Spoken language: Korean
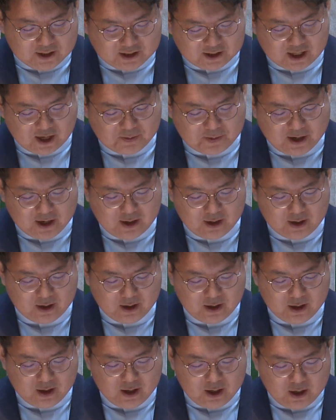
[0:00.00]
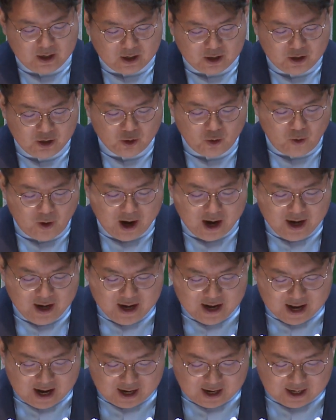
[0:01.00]
이세벨 그리고
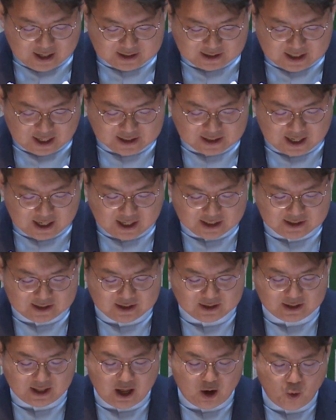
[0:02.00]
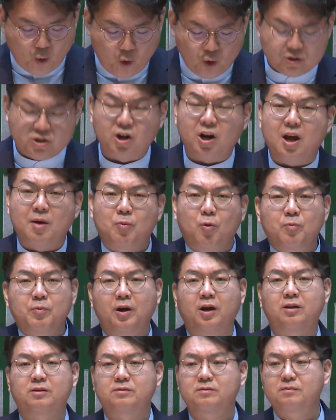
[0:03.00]
엘리야가 찾아갔을 때 5절에
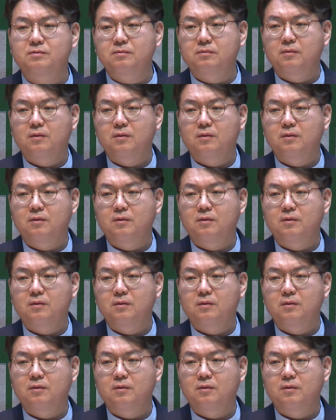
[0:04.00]
보면